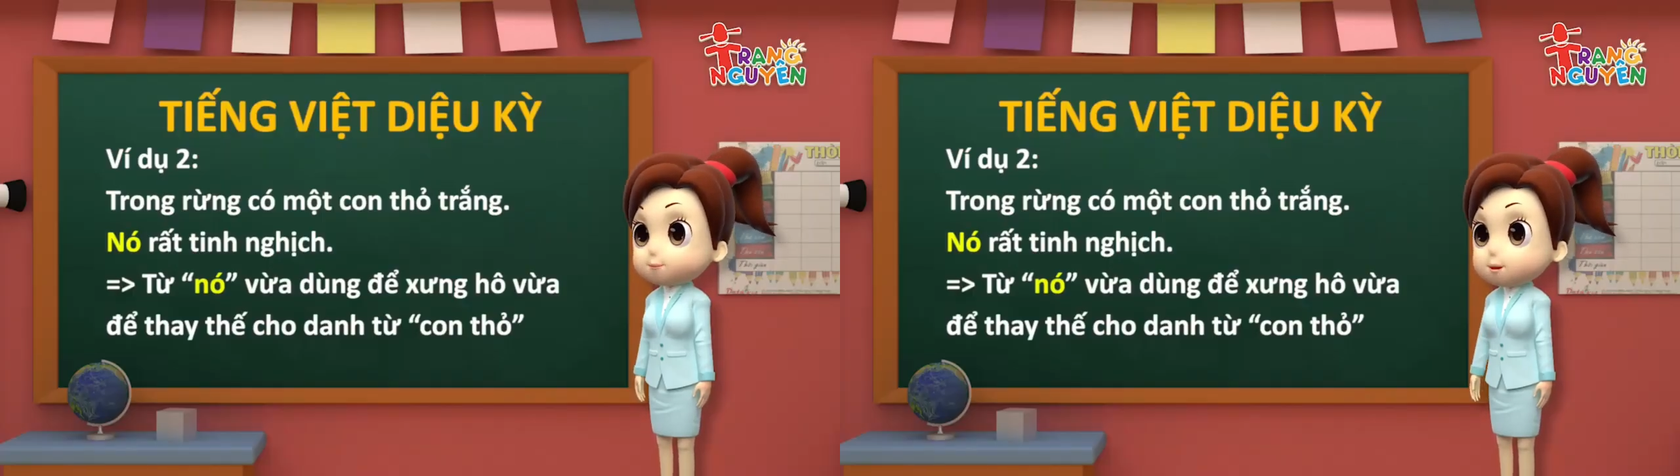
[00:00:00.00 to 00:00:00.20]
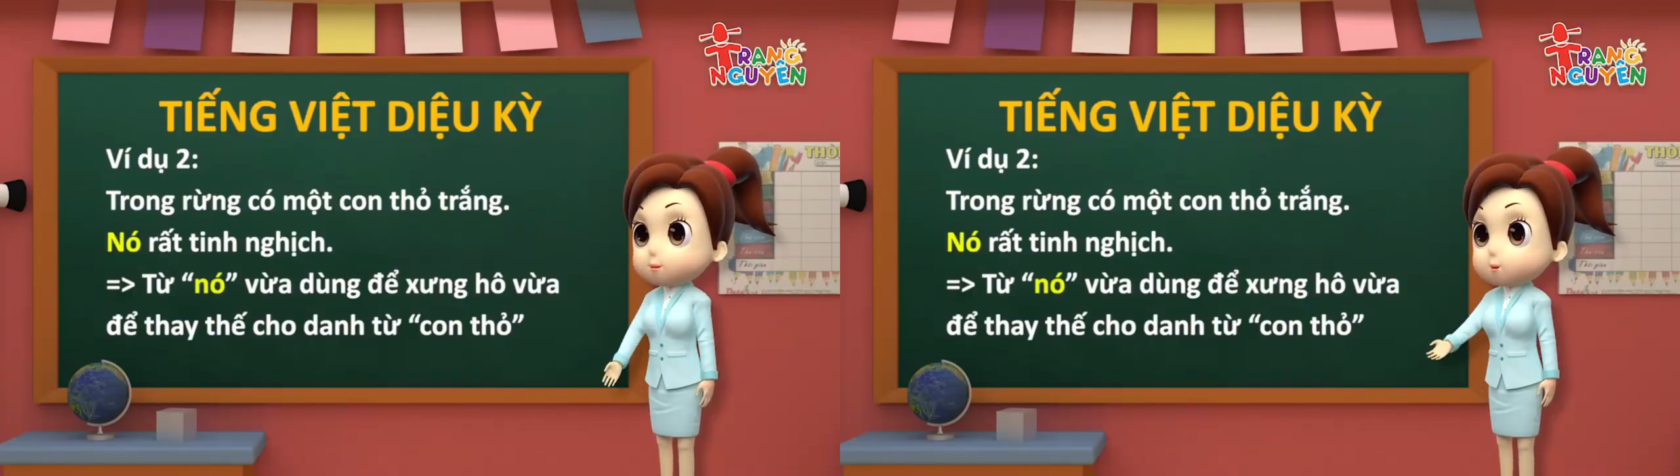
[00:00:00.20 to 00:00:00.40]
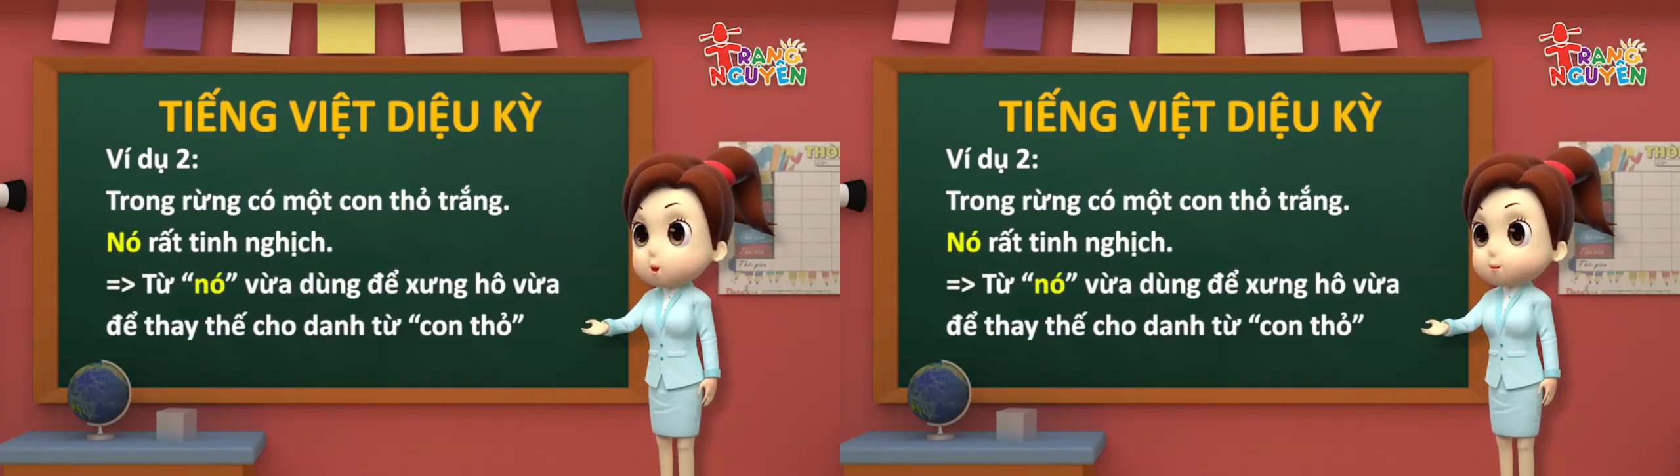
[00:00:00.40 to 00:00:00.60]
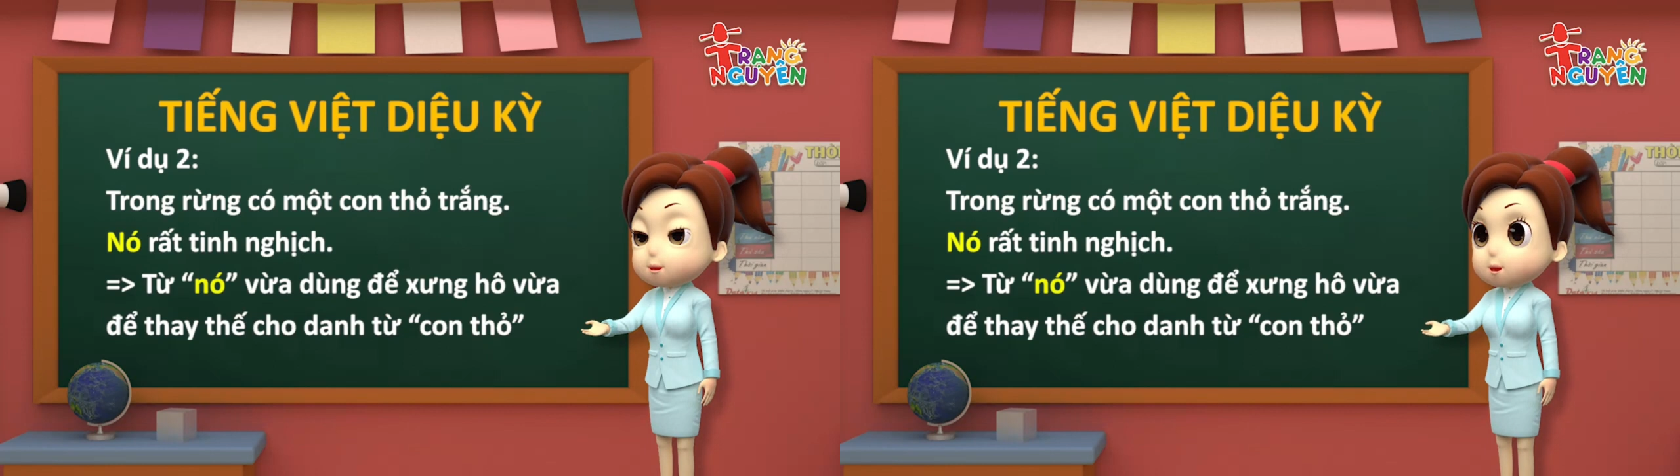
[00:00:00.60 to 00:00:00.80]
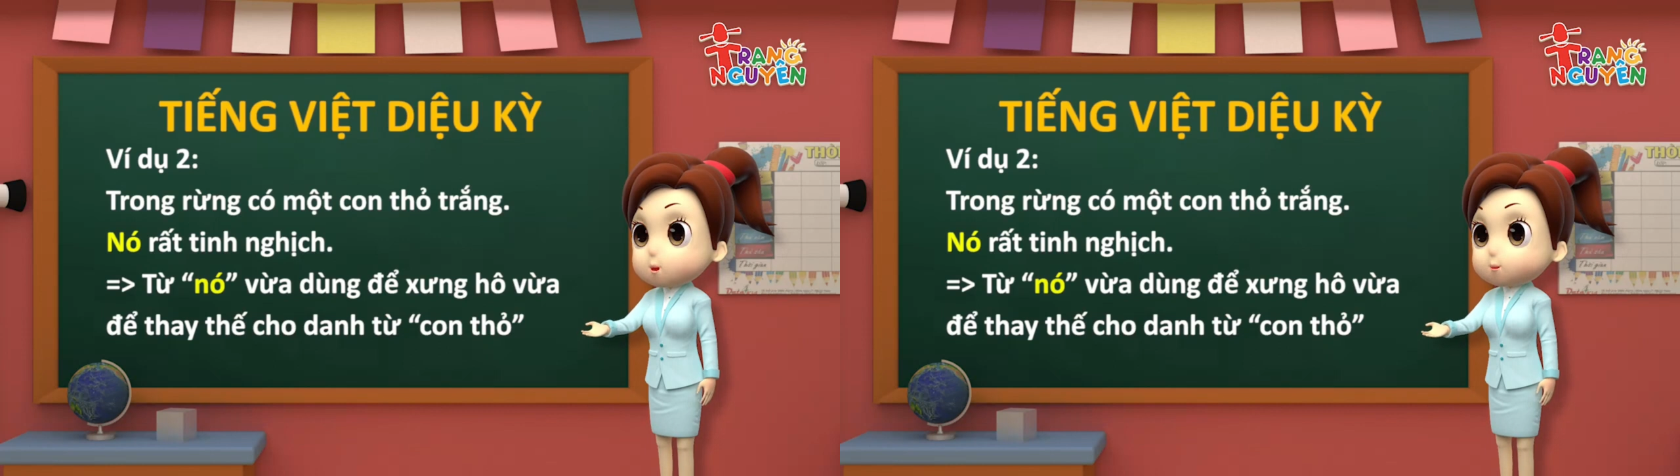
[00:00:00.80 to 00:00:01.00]
thế cho
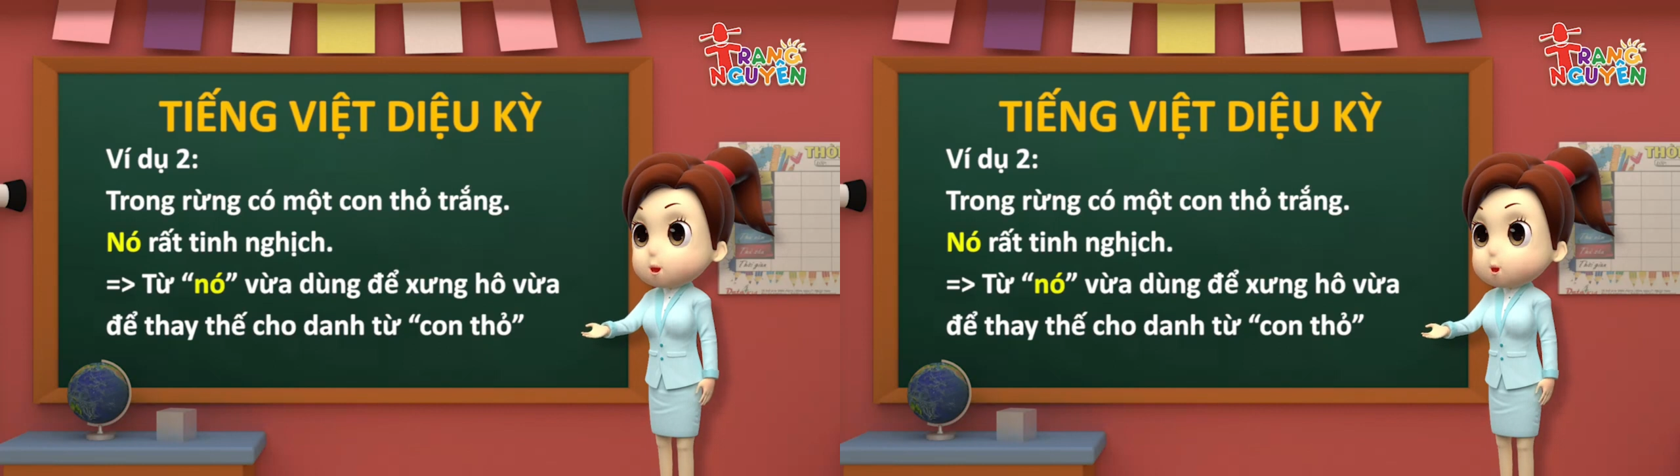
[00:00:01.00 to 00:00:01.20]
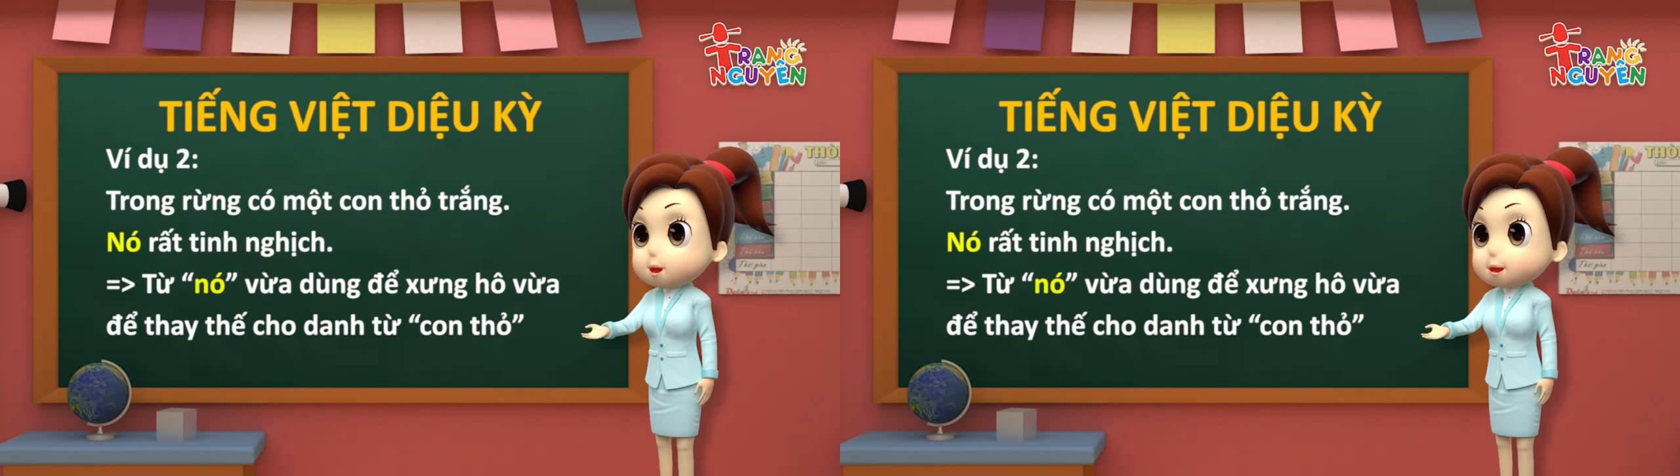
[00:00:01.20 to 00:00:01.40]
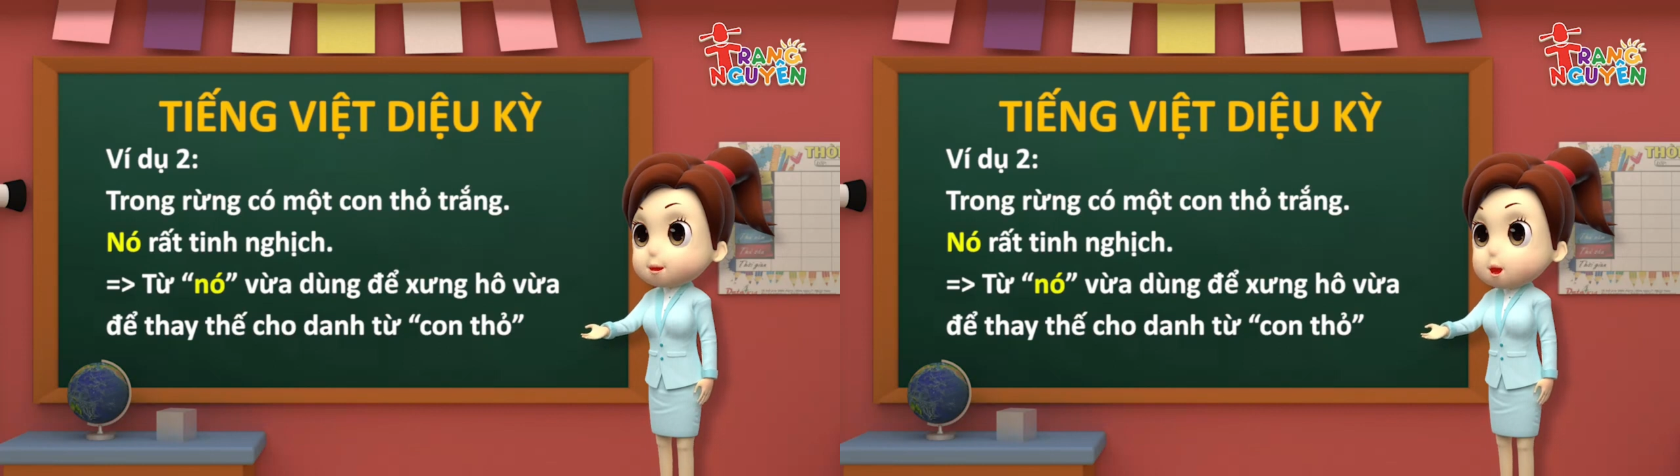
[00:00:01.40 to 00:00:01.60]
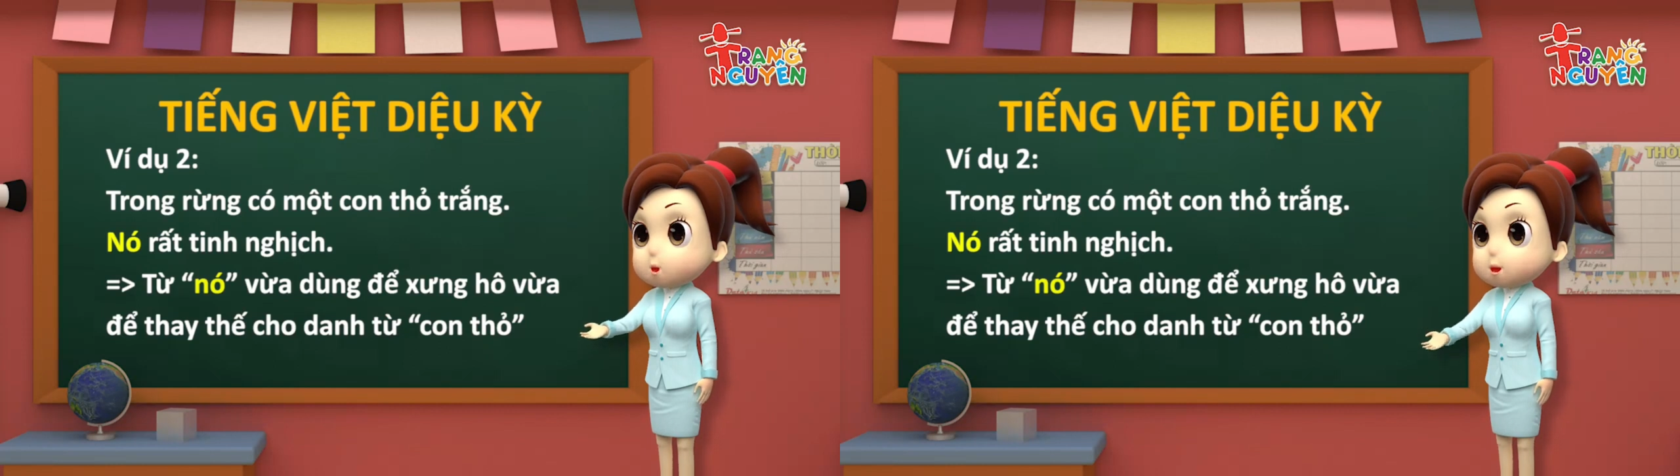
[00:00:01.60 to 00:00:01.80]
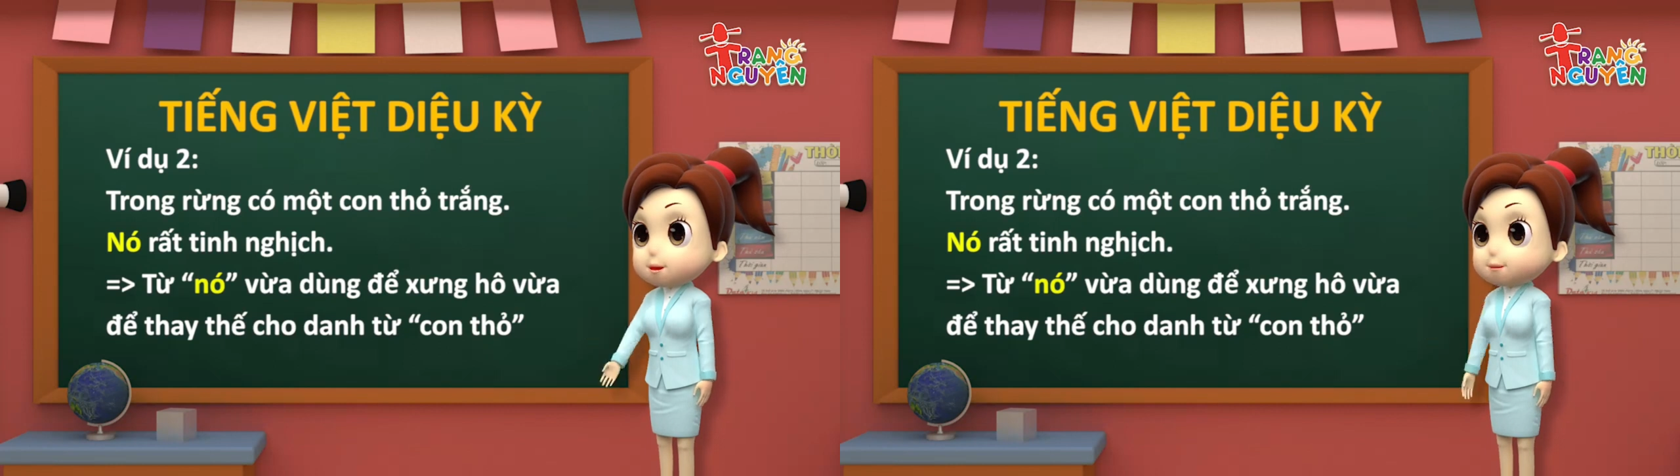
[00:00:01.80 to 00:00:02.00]
danh từ con thỏ.